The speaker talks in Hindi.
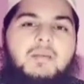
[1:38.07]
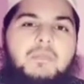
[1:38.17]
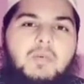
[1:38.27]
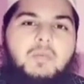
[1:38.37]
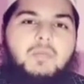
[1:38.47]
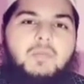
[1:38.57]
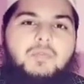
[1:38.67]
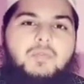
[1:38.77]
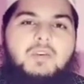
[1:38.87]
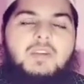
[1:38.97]

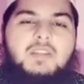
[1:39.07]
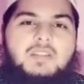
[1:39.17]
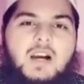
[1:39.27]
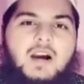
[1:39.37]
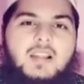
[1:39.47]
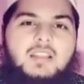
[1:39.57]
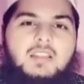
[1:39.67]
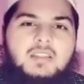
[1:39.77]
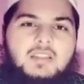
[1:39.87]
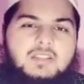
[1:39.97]
बेवकूफ़ों की
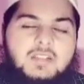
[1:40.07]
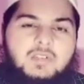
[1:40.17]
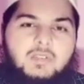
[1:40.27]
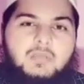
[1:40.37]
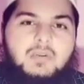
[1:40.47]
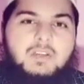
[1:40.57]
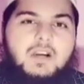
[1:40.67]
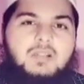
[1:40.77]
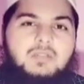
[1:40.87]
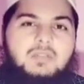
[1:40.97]
जहालत की जड़ और
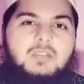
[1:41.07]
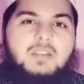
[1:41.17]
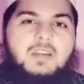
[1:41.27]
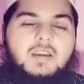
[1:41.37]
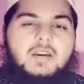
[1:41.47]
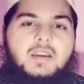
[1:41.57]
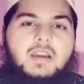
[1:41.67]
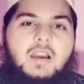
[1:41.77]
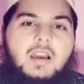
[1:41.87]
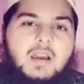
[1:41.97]
बुनियाद होती है